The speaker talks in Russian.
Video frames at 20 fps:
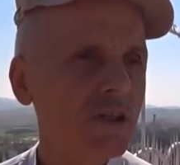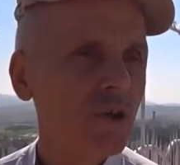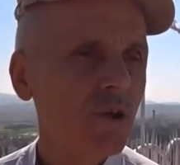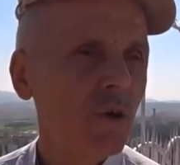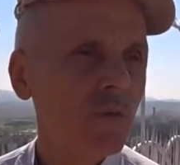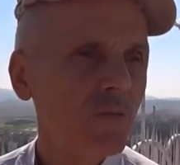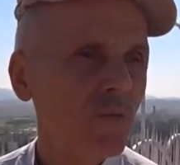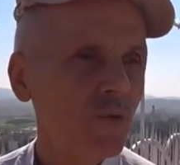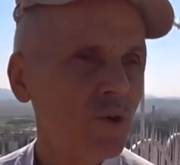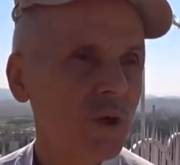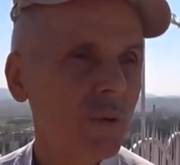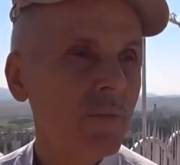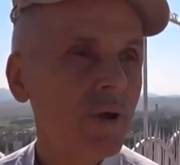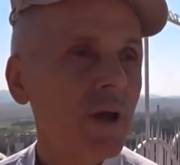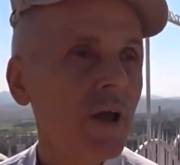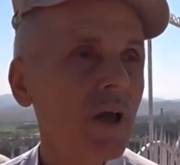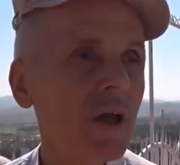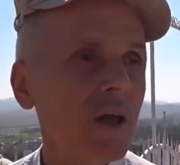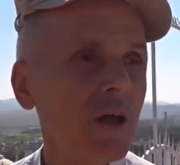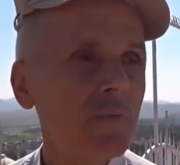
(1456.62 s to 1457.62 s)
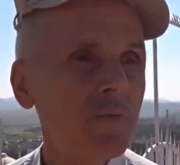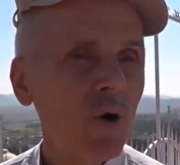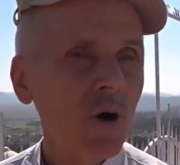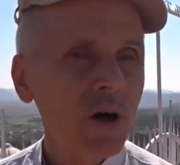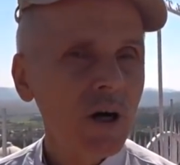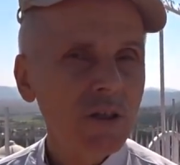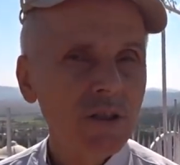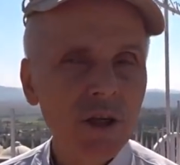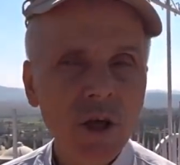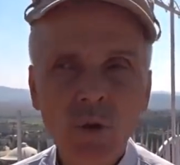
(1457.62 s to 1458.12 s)
с ее мужем, и
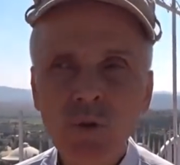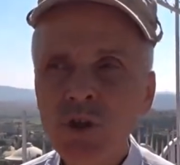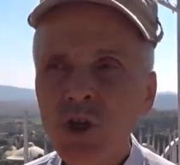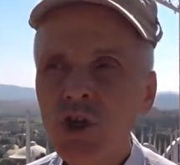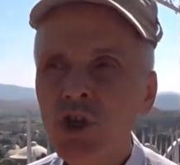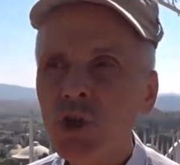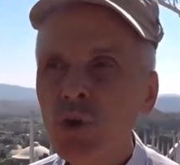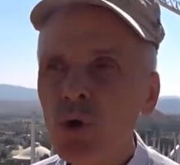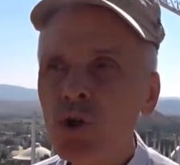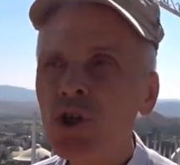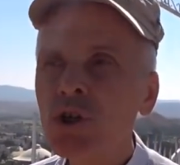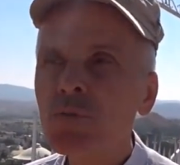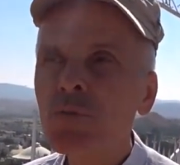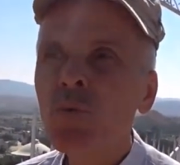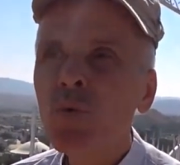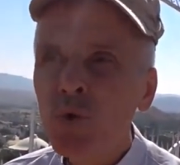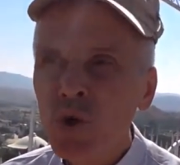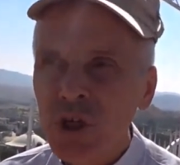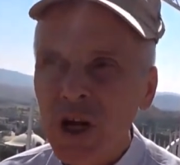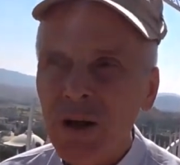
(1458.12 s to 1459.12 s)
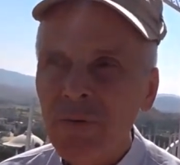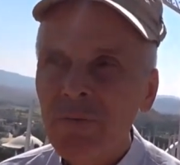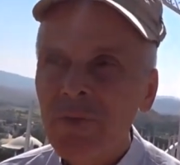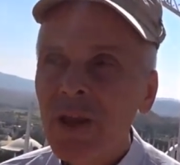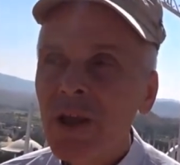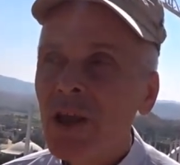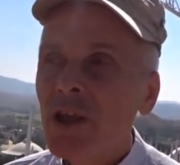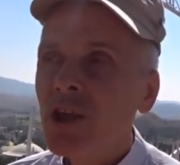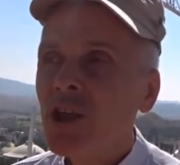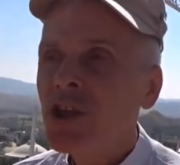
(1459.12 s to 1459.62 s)
Бог хотел уничтожить мужа.
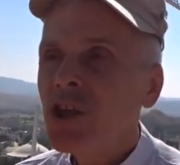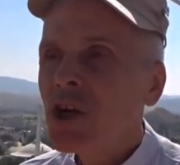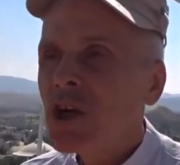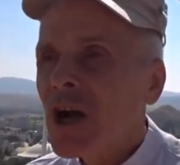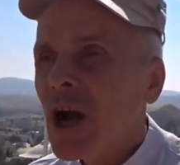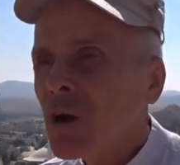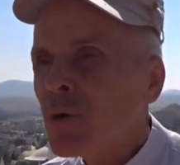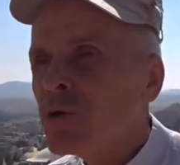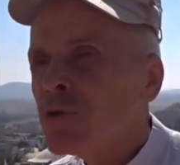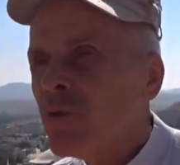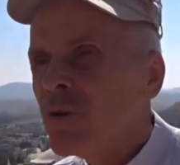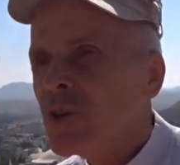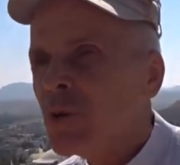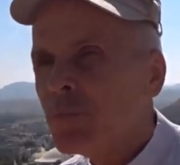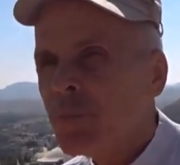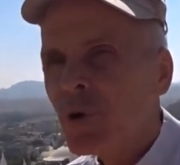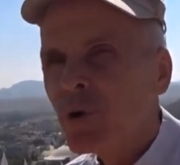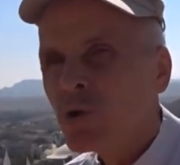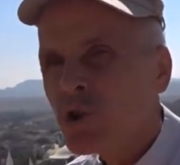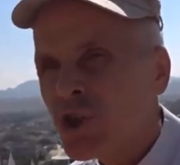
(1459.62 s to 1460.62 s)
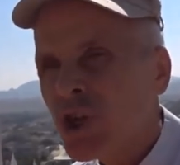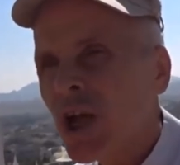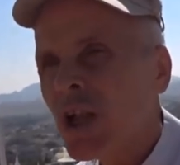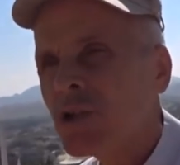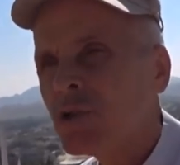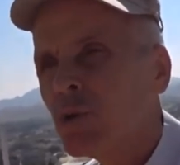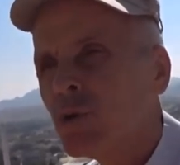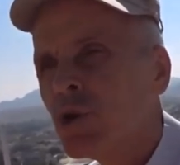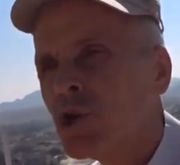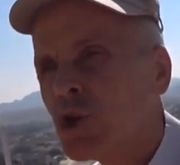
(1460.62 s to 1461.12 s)
И никак у него не
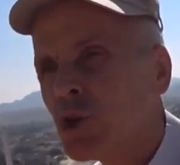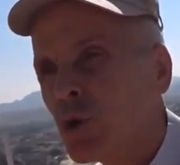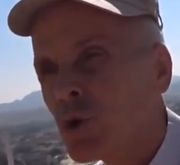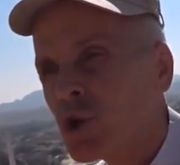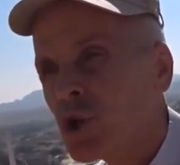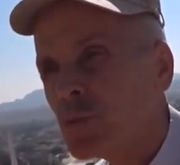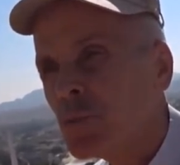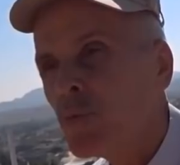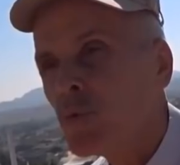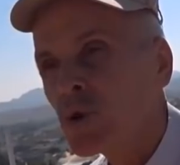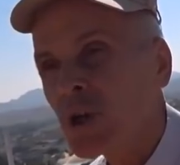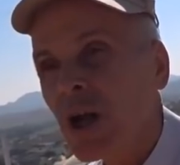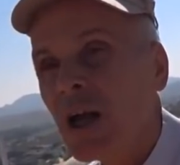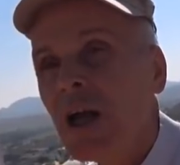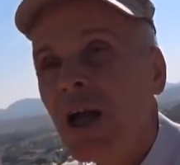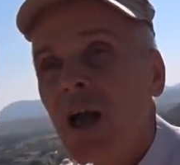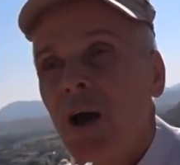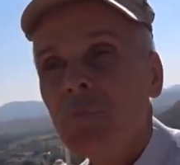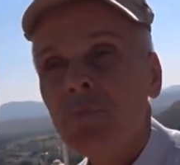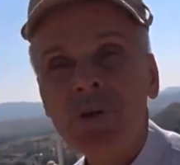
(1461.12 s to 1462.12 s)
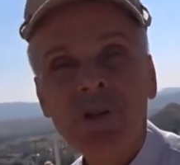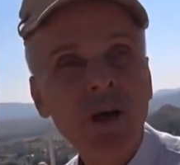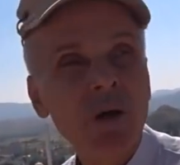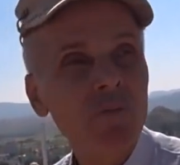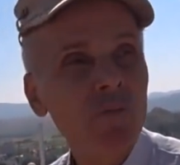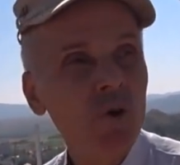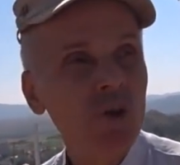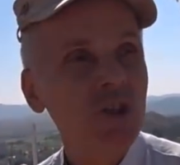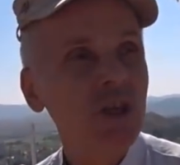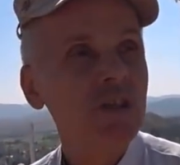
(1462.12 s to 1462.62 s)
получалось уничтожить мужа,
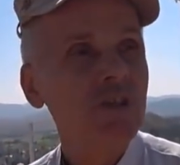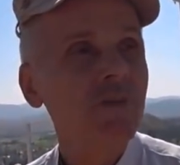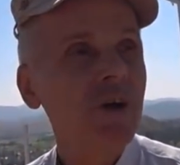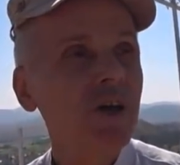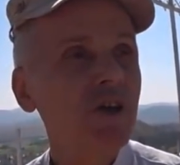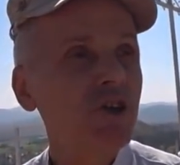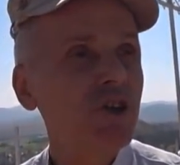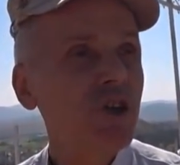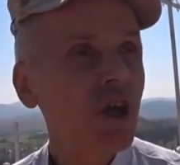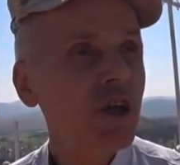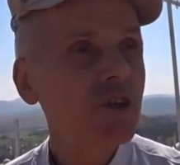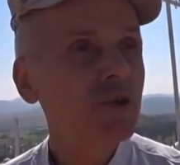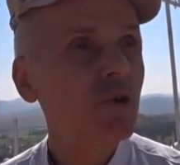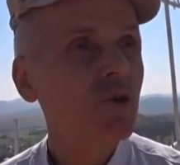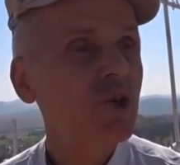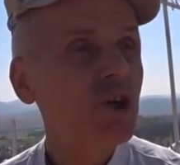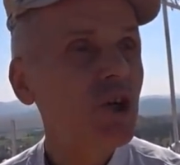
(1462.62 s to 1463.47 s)
потому что своей честью